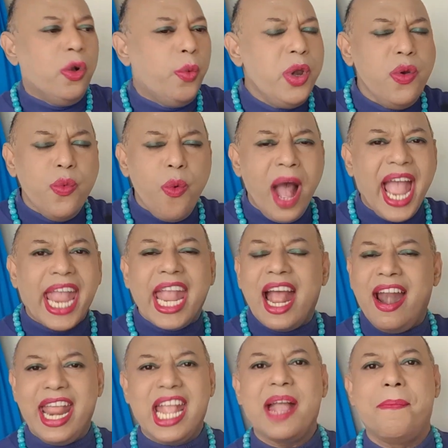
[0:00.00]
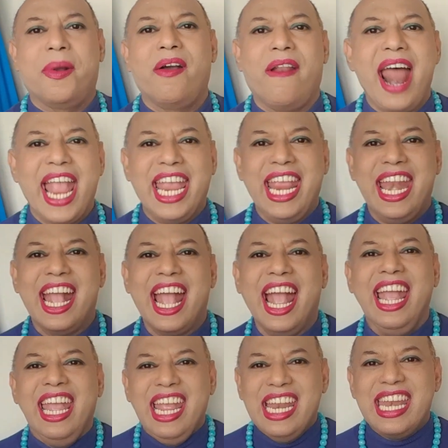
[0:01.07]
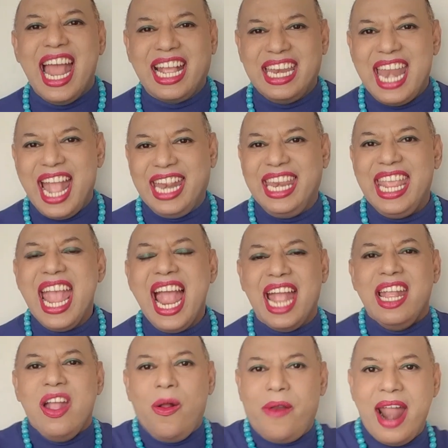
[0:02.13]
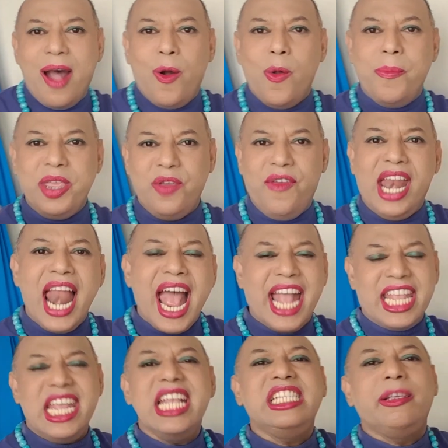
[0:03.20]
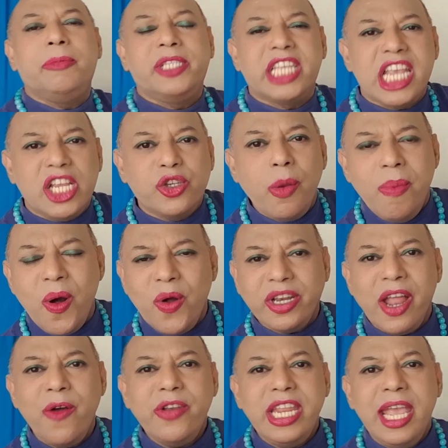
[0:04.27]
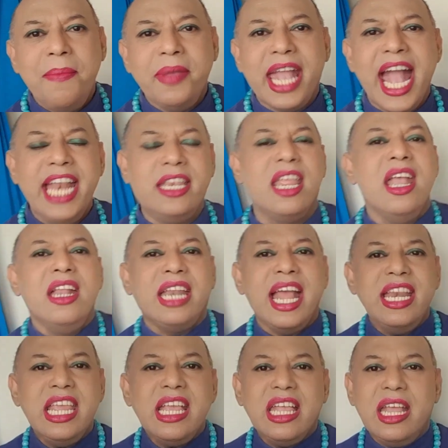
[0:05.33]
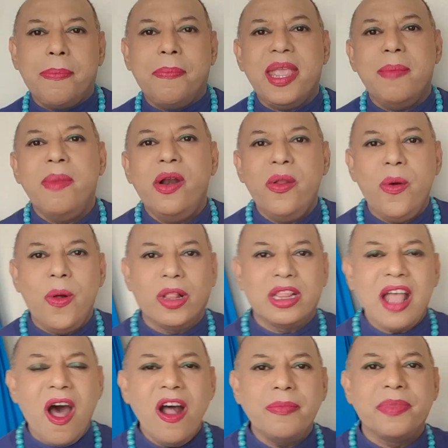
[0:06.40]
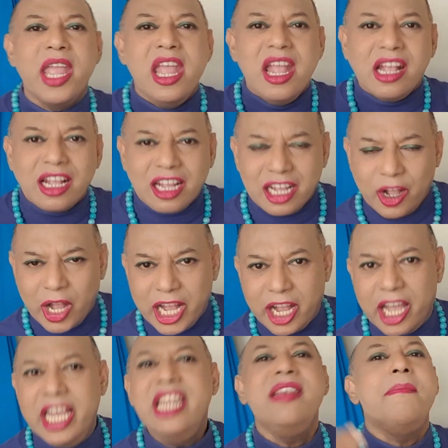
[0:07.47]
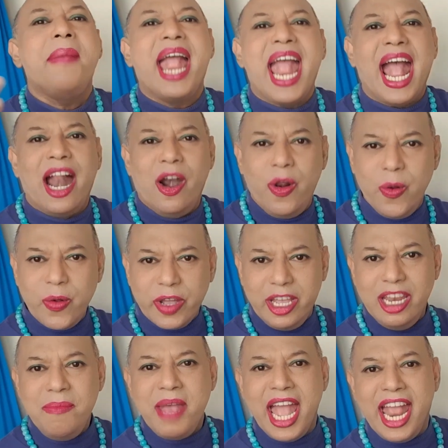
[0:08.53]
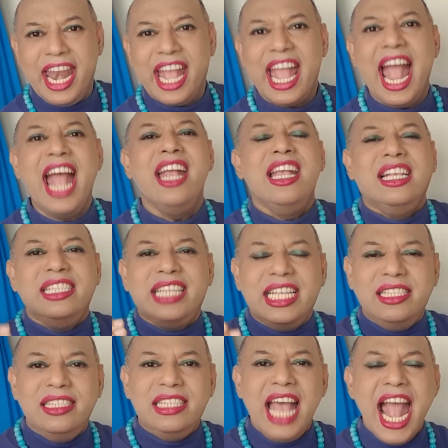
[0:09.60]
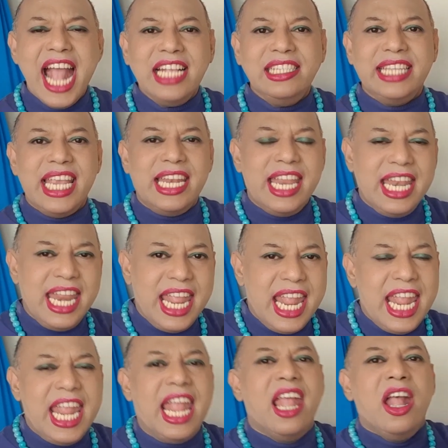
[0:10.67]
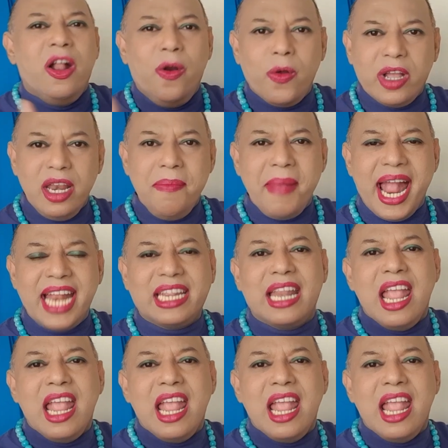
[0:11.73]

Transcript: วุ่นวายอะไรกับใครนะคะดังนั้นเนี่ยเรามีเวลายี่สิบสี่ชั่วโมงเท่าเทียมกันท่านที่เกิดปีมะโรงต้องขึ้นมาลุกขึ้นมานะคะสรรสร้างสิ่งดีๆลุกขึ้นมา